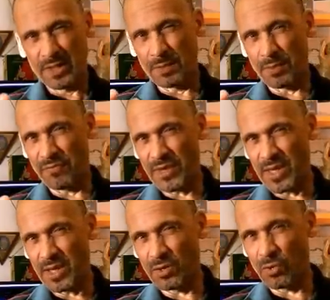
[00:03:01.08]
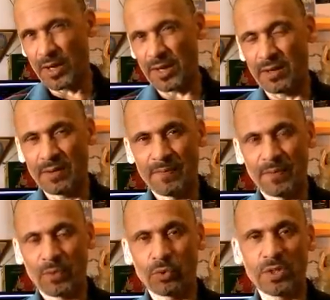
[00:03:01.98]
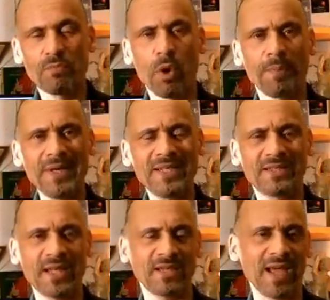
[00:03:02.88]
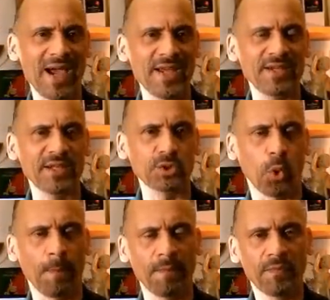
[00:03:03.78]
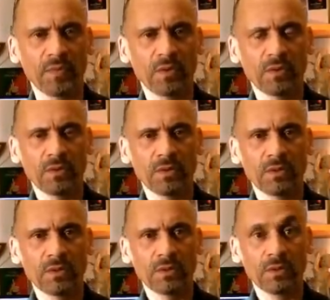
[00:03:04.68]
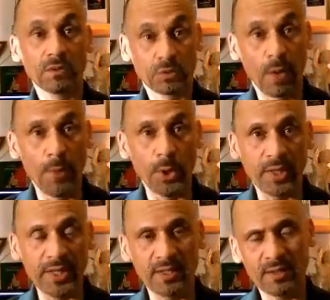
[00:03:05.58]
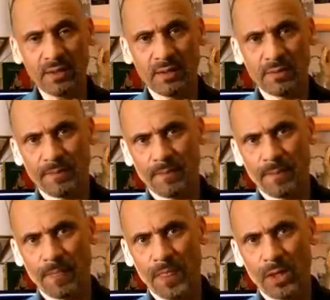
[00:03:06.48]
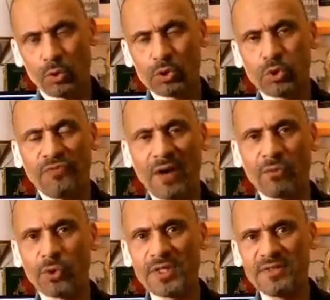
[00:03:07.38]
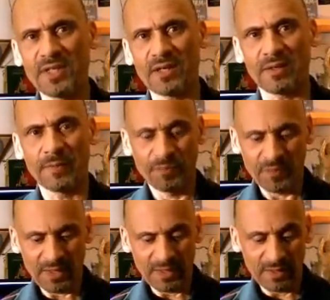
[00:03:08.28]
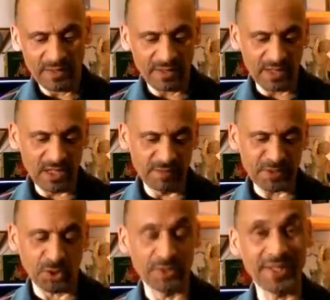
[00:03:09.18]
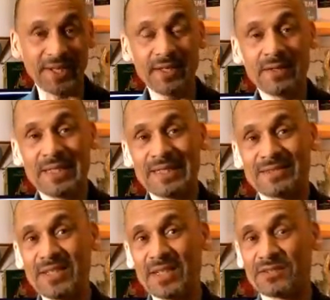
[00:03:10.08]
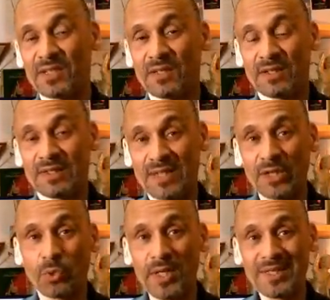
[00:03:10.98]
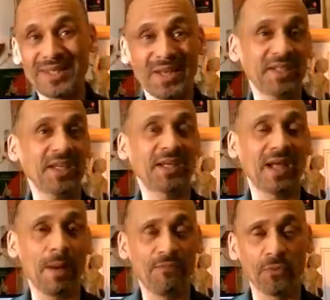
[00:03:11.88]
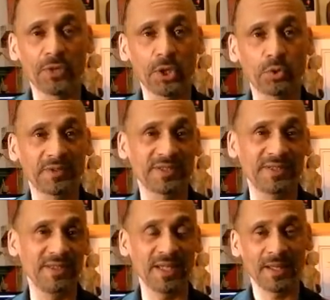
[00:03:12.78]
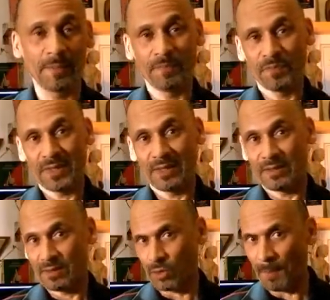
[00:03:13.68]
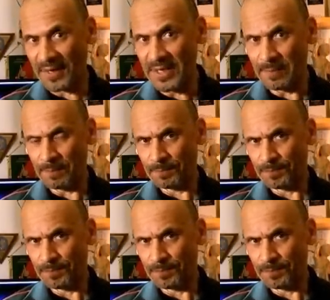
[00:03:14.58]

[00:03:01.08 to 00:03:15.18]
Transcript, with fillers: die Bewegungen und die Mobilität der eigenen Truppen zu ermöglichen und zu favorisieren. Insbesondere sind es natürlich direkte kampfunterstützende Kompanien.